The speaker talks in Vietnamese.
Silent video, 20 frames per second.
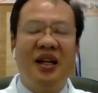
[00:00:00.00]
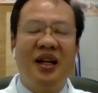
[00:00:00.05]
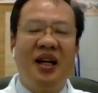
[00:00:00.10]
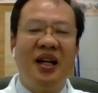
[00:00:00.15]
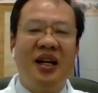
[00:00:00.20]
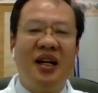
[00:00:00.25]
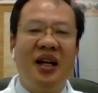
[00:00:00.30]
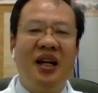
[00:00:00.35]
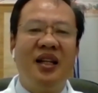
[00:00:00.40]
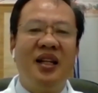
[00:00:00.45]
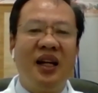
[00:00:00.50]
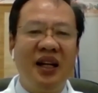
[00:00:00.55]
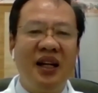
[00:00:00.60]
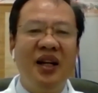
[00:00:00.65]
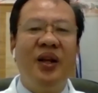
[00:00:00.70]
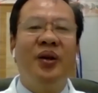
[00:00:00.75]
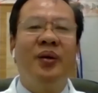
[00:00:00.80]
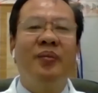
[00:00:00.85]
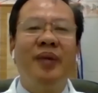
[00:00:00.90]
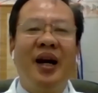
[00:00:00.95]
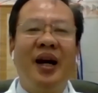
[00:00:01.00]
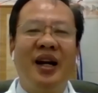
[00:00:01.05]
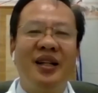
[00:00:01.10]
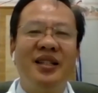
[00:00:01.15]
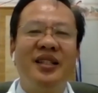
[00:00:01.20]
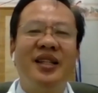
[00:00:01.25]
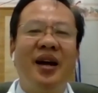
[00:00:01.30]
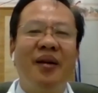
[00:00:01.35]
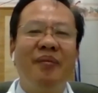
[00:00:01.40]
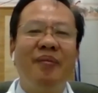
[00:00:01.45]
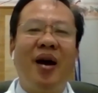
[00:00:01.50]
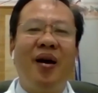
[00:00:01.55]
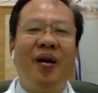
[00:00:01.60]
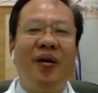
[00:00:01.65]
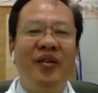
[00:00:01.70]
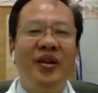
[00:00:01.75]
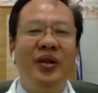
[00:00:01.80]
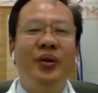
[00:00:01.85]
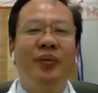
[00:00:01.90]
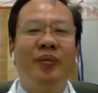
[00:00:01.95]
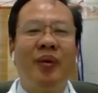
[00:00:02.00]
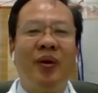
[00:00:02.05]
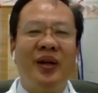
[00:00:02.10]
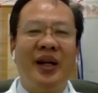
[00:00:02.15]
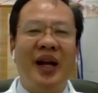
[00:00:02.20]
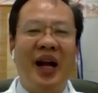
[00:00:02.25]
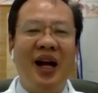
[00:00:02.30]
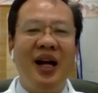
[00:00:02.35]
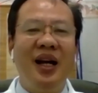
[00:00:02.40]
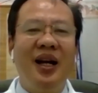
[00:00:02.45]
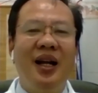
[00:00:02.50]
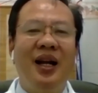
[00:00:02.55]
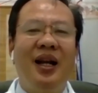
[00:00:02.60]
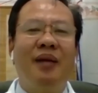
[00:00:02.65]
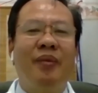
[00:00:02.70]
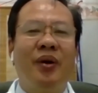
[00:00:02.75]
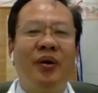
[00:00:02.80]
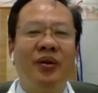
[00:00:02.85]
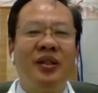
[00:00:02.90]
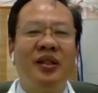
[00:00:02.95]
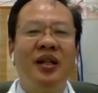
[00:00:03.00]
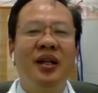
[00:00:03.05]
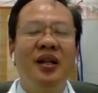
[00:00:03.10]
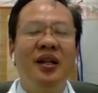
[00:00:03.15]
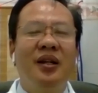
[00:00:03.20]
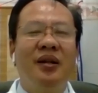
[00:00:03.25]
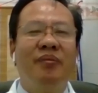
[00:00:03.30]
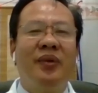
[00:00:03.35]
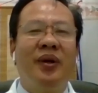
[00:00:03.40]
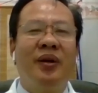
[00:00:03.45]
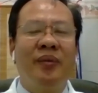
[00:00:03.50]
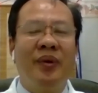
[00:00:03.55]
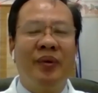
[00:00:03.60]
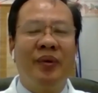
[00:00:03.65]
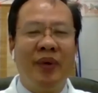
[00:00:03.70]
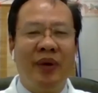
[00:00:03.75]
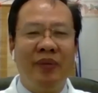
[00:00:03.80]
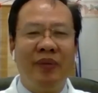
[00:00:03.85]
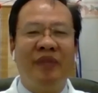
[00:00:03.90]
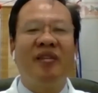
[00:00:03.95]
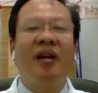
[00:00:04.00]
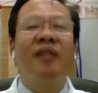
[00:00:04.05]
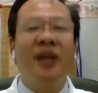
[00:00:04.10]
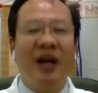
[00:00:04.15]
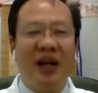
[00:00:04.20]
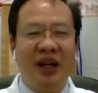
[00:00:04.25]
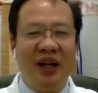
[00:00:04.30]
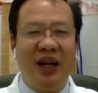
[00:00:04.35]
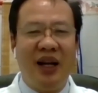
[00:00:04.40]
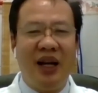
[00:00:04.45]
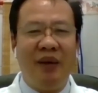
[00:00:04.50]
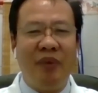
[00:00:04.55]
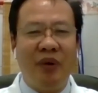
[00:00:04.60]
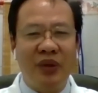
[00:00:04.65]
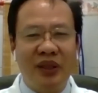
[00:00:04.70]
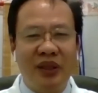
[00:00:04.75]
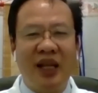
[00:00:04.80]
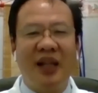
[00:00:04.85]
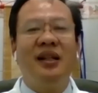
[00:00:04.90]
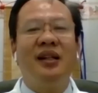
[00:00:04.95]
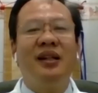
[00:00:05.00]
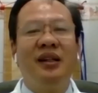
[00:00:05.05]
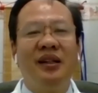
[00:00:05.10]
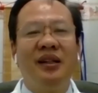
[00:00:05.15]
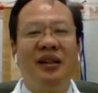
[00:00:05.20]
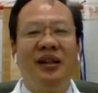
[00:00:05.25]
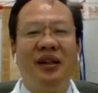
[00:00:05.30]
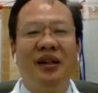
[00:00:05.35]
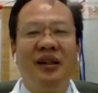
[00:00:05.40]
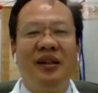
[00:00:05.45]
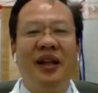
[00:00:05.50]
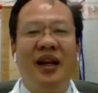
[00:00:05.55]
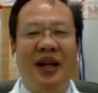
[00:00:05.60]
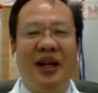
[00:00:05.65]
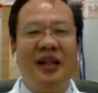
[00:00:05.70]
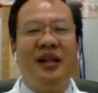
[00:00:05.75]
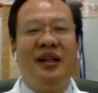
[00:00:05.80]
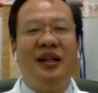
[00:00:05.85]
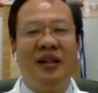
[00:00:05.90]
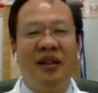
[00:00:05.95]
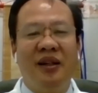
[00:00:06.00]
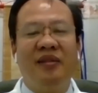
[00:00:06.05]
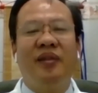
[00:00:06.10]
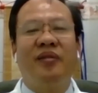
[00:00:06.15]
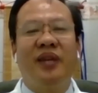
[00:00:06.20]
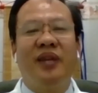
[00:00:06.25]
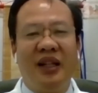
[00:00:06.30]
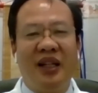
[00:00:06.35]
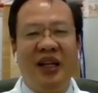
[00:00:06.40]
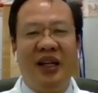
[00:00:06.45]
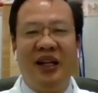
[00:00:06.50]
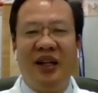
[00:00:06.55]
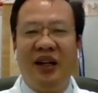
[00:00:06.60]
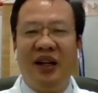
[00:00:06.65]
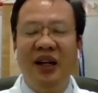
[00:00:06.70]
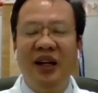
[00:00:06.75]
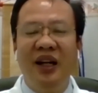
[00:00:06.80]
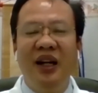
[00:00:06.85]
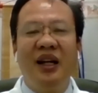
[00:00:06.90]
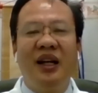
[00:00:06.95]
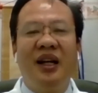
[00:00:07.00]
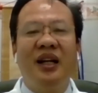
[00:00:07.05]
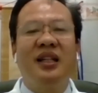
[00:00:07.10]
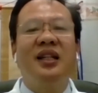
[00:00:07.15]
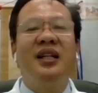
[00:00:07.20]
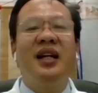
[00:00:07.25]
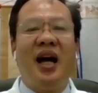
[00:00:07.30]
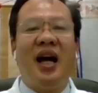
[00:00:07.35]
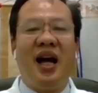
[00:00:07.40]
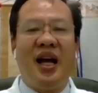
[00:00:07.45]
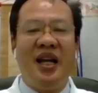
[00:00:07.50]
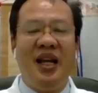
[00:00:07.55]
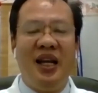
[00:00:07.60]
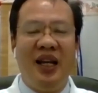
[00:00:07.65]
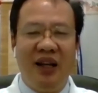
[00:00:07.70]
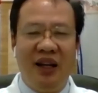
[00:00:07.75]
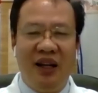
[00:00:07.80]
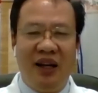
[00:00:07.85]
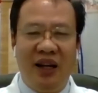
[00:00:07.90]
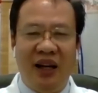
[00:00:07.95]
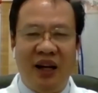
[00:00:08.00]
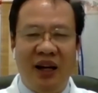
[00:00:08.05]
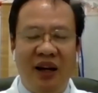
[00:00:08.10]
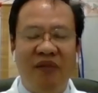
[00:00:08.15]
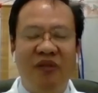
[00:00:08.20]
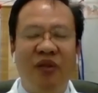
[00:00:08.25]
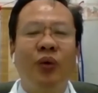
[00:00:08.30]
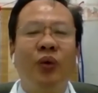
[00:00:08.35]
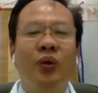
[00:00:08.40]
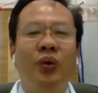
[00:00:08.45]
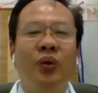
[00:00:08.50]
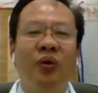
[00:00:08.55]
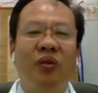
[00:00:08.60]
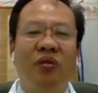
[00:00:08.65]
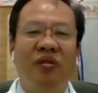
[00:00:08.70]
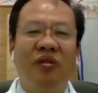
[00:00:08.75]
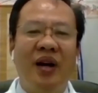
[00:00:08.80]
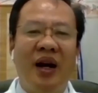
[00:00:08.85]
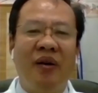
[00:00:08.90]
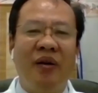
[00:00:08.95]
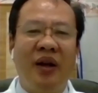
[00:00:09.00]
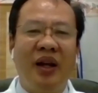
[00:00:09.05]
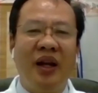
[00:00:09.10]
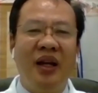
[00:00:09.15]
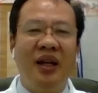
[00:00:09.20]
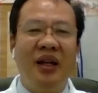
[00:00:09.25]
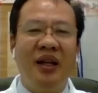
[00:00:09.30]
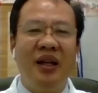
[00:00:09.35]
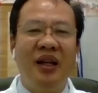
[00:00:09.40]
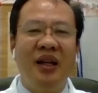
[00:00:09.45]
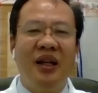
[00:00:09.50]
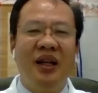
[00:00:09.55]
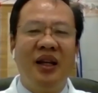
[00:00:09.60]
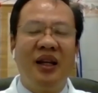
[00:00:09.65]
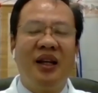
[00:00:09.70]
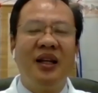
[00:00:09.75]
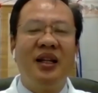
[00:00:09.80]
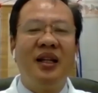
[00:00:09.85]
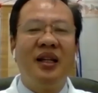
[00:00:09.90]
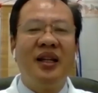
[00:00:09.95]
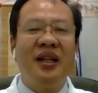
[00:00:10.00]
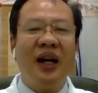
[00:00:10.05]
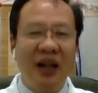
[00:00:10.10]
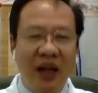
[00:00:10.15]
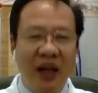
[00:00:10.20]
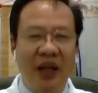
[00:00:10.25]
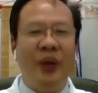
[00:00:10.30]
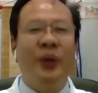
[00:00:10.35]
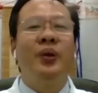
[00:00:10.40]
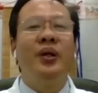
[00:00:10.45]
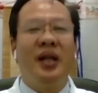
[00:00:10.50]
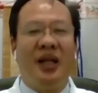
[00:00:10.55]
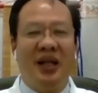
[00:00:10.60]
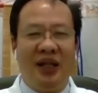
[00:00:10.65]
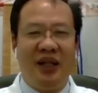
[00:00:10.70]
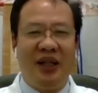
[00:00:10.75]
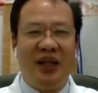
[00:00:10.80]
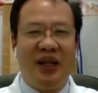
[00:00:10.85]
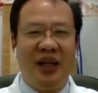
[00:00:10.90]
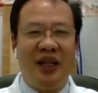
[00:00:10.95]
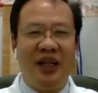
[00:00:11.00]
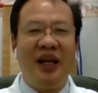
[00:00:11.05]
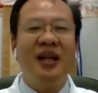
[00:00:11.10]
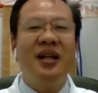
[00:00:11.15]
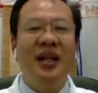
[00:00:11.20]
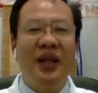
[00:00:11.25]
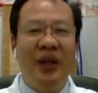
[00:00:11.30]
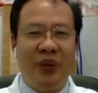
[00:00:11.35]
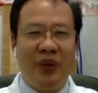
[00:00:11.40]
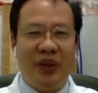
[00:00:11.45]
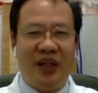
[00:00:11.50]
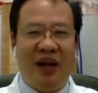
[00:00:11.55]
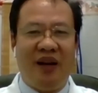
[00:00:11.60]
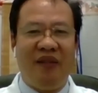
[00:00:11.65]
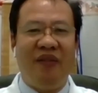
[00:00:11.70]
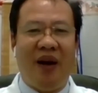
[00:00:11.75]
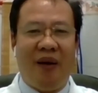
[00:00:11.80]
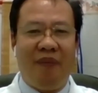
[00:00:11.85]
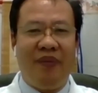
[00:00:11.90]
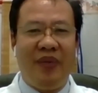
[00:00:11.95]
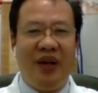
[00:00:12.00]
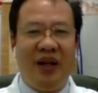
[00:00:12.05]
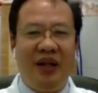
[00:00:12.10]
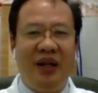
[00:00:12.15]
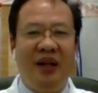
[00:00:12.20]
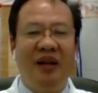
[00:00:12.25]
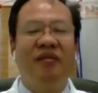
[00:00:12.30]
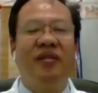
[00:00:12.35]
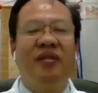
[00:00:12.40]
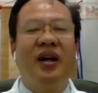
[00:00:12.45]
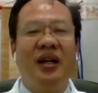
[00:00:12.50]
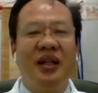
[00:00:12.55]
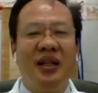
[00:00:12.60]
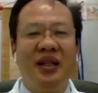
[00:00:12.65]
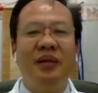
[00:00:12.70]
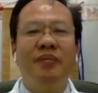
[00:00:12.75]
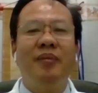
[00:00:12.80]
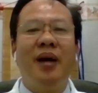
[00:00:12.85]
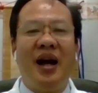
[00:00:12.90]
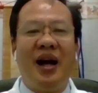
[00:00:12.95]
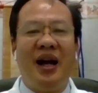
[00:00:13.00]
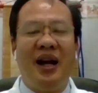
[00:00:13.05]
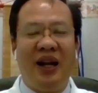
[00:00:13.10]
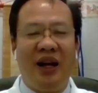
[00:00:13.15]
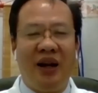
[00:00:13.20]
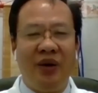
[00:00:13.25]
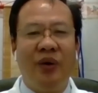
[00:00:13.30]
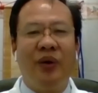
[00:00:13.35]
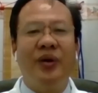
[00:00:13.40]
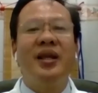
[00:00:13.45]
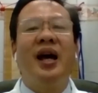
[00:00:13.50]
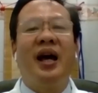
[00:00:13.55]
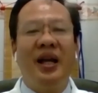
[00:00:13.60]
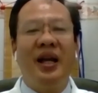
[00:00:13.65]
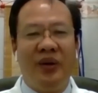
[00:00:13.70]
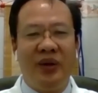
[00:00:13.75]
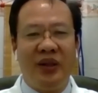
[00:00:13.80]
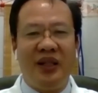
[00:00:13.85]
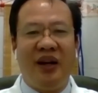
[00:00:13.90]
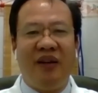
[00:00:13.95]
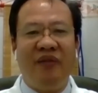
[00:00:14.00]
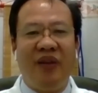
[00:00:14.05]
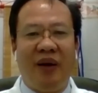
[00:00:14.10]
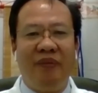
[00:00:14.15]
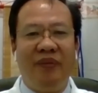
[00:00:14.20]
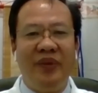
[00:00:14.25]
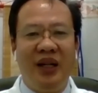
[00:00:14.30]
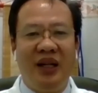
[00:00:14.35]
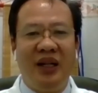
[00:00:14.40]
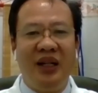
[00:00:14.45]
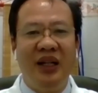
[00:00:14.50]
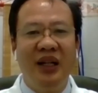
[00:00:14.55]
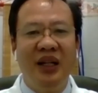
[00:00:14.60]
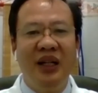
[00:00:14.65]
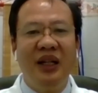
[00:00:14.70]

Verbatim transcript: cái cái chất liệu mà nó sáng màu ví dụ màu trắng hay là màu màu màu màu, màu vân vân hay là màu xanh giá trời đồ vân vân thì nó cái thứ hai là nó phụ thuộc vào cái cái chất liệu nữa cái chất liệu của sản phẩm đó nữa. và cái thứ ba là độ dày của sản phẩm nữa